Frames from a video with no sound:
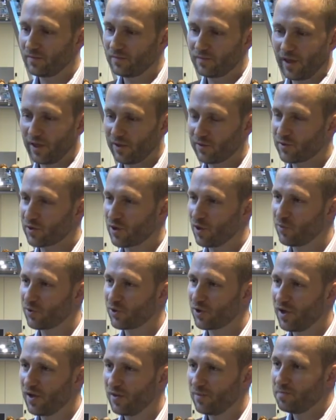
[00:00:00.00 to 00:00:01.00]
Dając
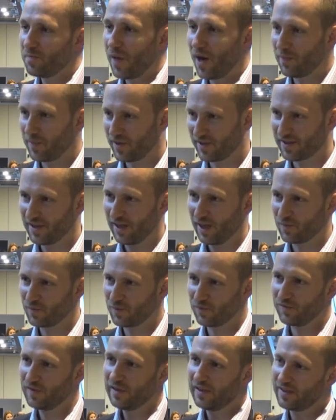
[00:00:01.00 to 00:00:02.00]
komuś mapę
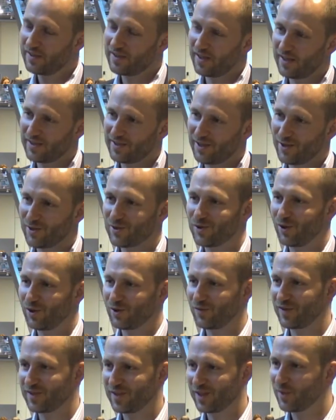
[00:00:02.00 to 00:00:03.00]
skarbów i zachęcając do
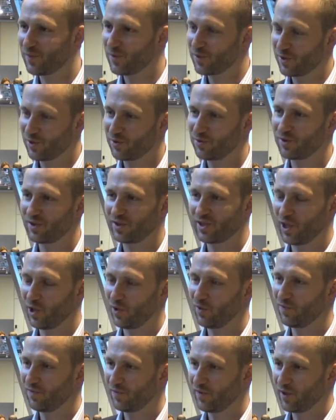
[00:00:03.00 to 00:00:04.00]
odwiedzenia poszczególnych
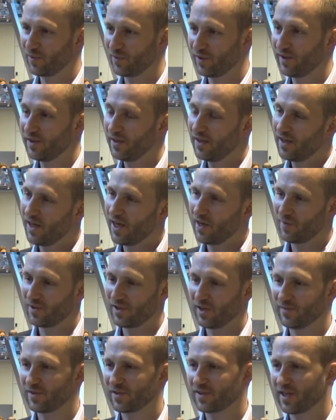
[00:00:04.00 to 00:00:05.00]
działów firmy, aby
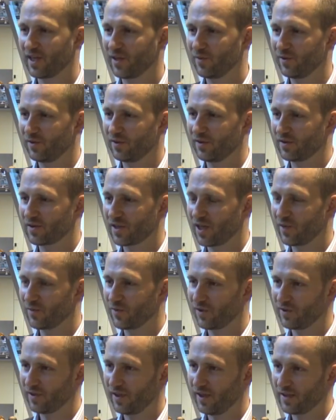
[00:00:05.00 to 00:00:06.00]
tam te
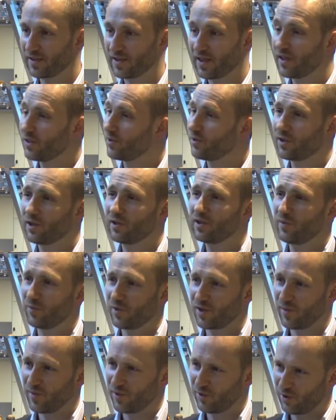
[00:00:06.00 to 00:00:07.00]
skarby, odnalazł. Do tego nie
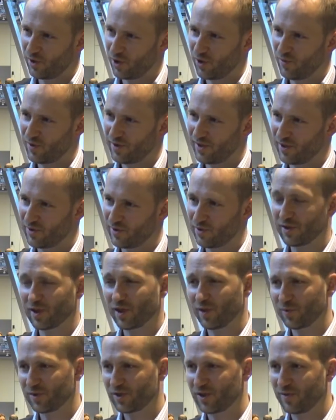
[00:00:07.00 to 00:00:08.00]
potrzeba dużego biznesu, do
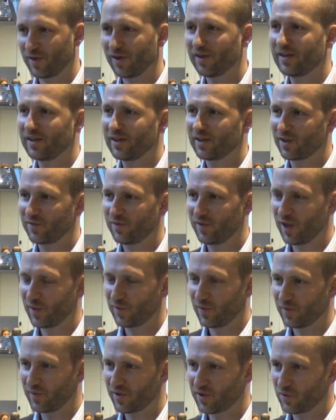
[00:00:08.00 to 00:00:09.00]
tego potrzeba chwilę
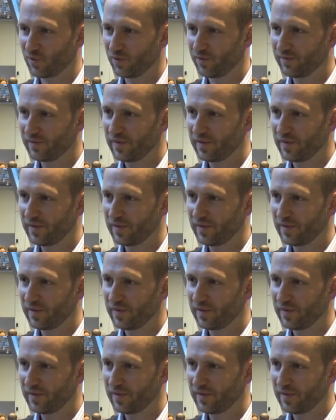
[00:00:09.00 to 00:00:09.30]
pomysłu.